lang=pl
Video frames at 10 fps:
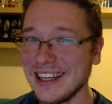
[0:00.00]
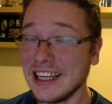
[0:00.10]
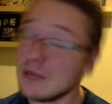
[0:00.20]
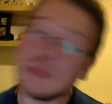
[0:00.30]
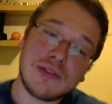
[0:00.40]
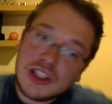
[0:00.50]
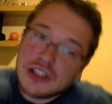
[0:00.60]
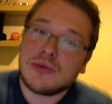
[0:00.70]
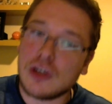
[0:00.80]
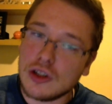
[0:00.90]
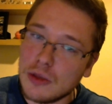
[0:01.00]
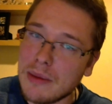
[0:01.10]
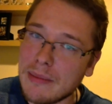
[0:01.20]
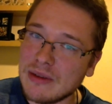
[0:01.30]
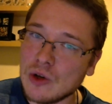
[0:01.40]
I dopiero w trzecim tomie
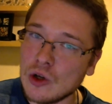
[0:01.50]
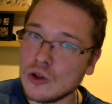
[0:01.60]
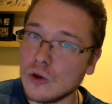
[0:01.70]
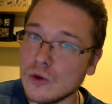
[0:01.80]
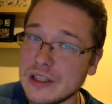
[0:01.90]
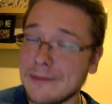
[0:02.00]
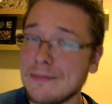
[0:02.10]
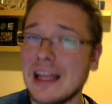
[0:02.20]
mamy konkluzję.